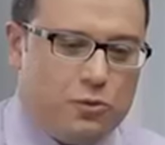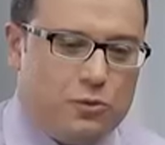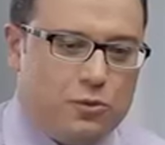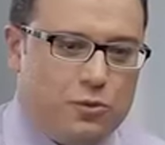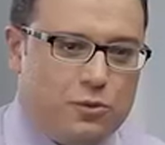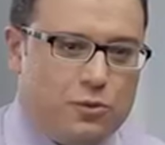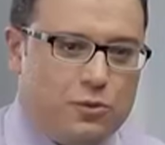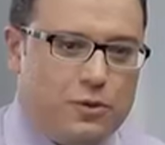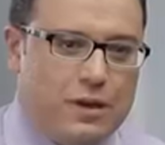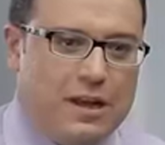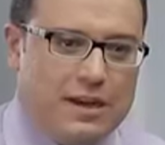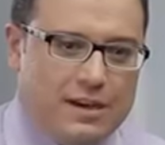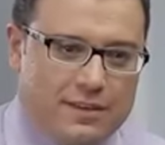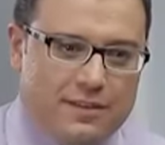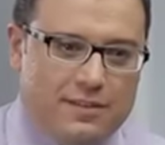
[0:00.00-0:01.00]
tant
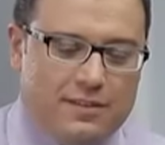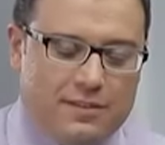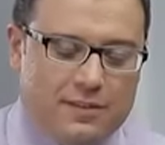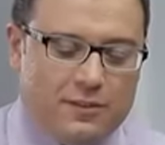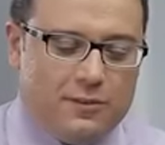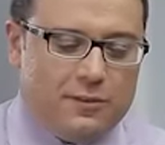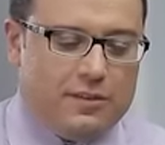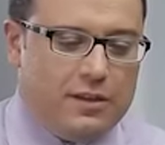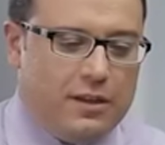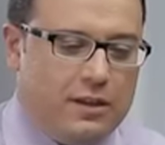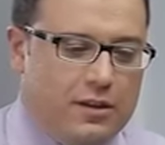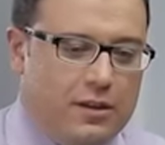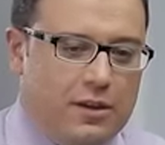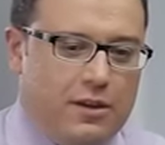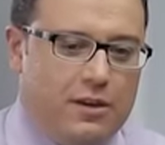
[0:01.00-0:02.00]
qu'analyste financier,
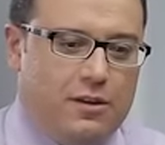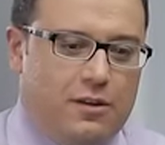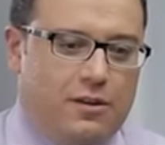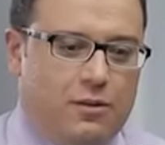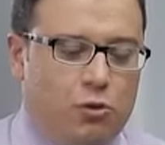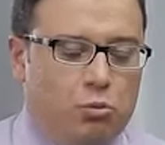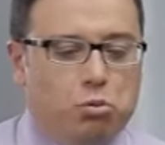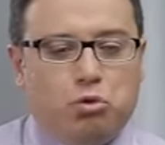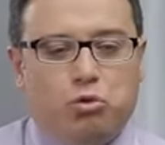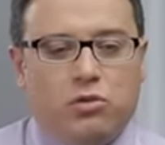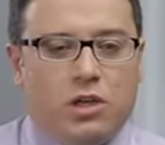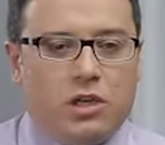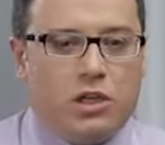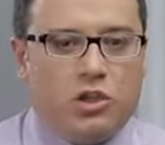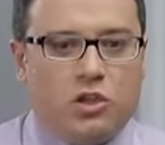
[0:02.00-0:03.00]
au bout d'une
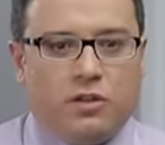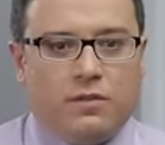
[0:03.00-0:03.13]
année,